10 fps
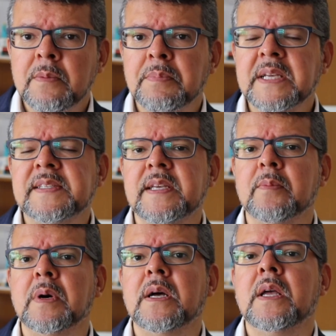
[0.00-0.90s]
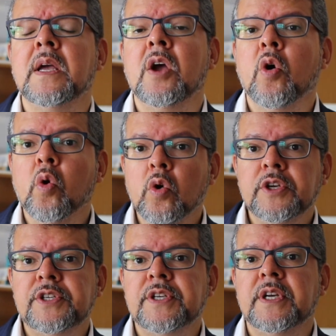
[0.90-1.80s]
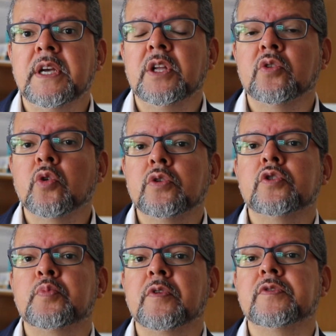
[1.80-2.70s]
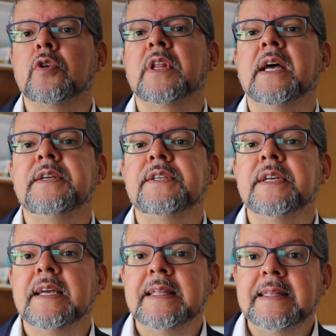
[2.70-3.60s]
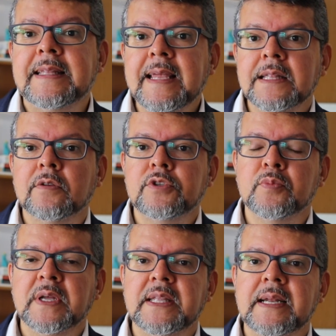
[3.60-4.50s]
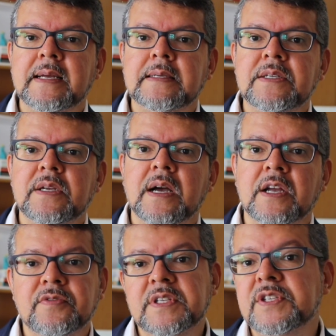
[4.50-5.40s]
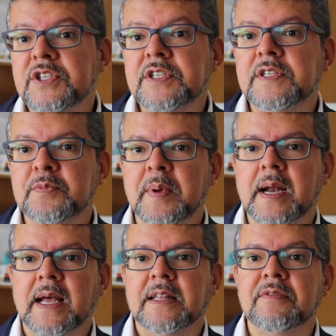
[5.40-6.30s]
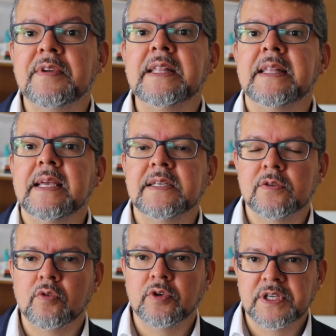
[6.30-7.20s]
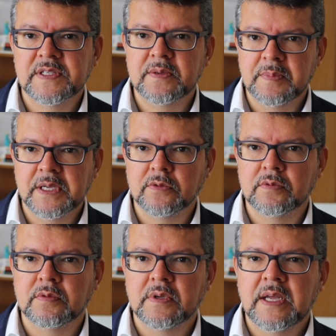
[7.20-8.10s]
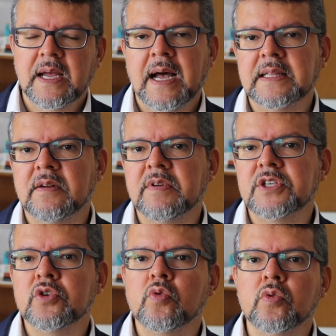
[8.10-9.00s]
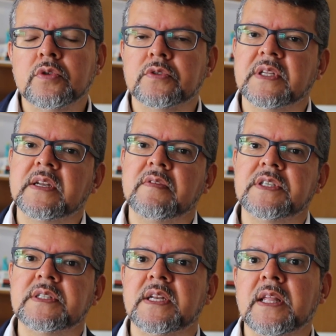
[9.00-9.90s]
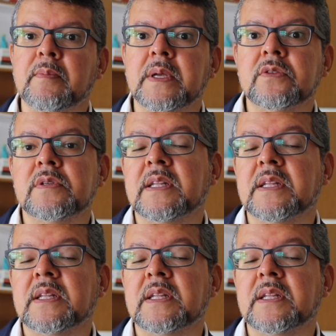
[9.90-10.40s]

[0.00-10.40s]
Perceba, hoje todos os profissionais tentam de maneira às vezes desesperada, vender seu conhecimento através de cursos, através de treinamentos e